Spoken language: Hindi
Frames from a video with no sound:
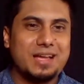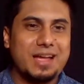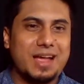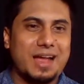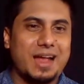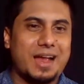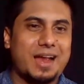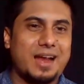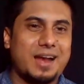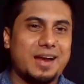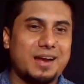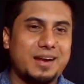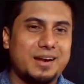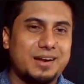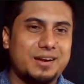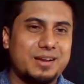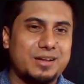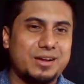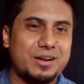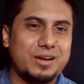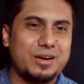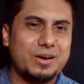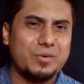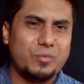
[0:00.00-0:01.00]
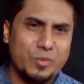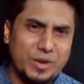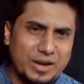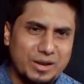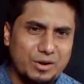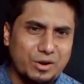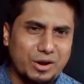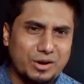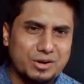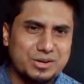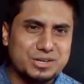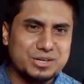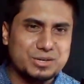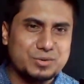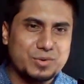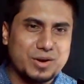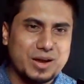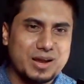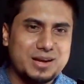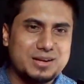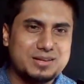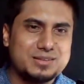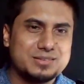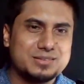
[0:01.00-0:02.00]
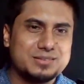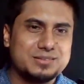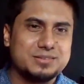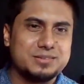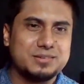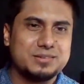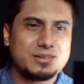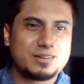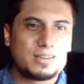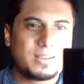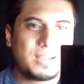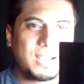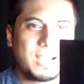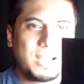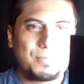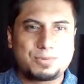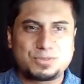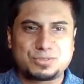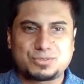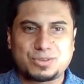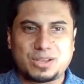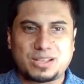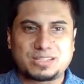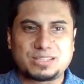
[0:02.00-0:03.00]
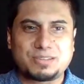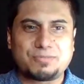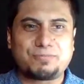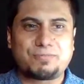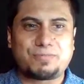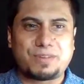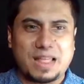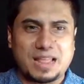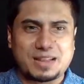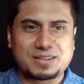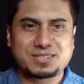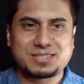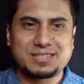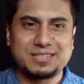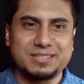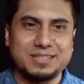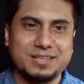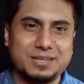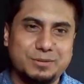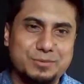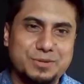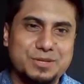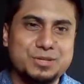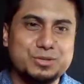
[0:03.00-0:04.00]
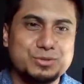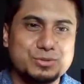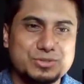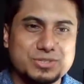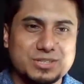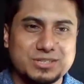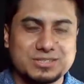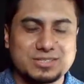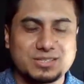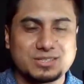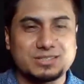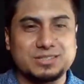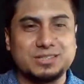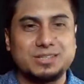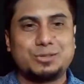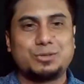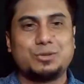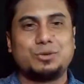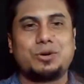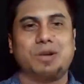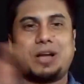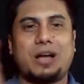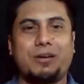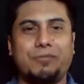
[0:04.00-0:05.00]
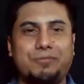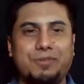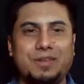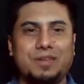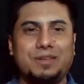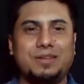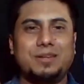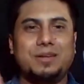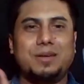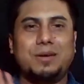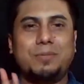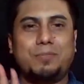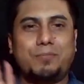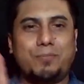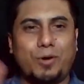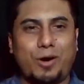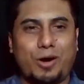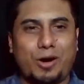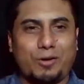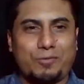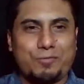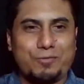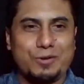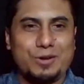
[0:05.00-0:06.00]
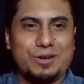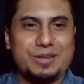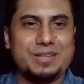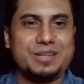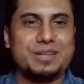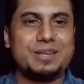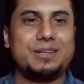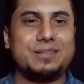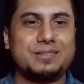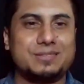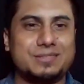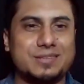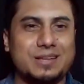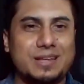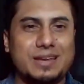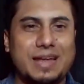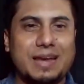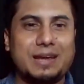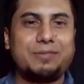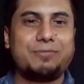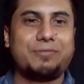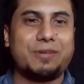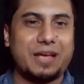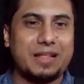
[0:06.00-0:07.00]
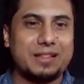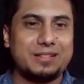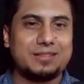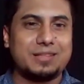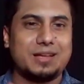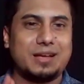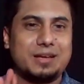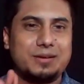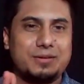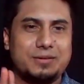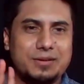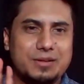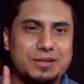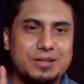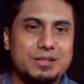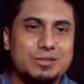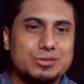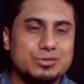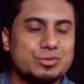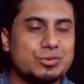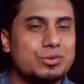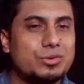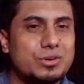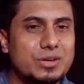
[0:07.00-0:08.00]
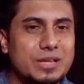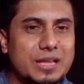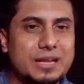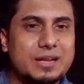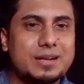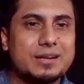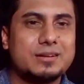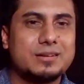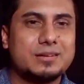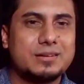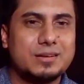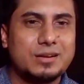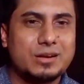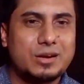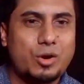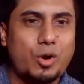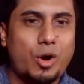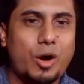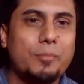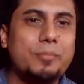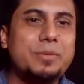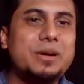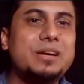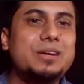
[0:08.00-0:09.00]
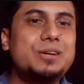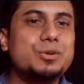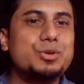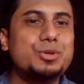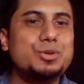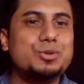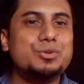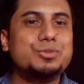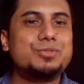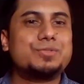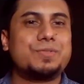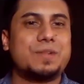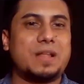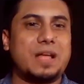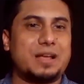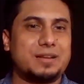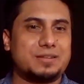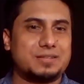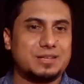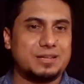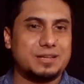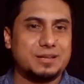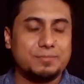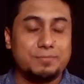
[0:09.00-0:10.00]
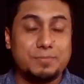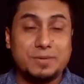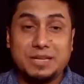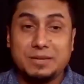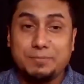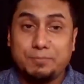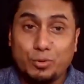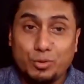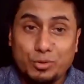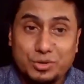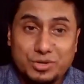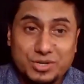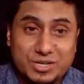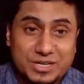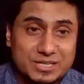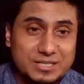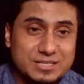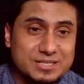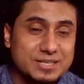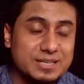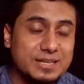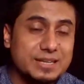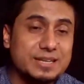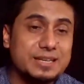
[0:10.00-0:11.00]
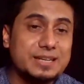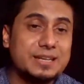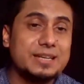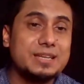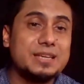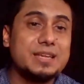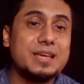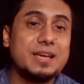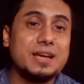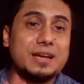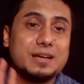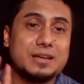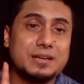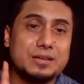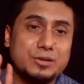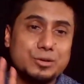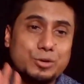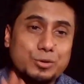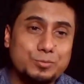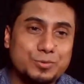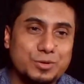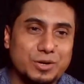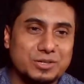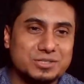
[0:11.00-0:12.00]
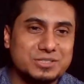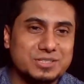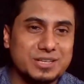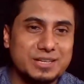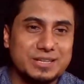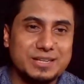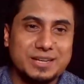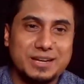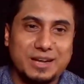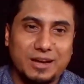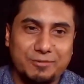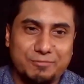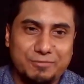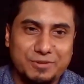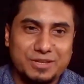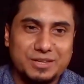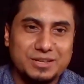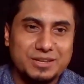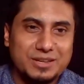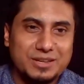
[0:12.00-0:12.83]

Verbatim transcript: एंड वेन नॉट रिक्वायर्ड आप इसको एज अ फ्लैश की तरह भी यूज कर सकते हैं तो काफी पावरफुली ये इसका लाइट फैलता है सो so, एक कॉमन टू यूज फ्लैश है ये पोर्ट्रेट्स के लिए नहीं है ग्रुप शॉट्स के लिए काफी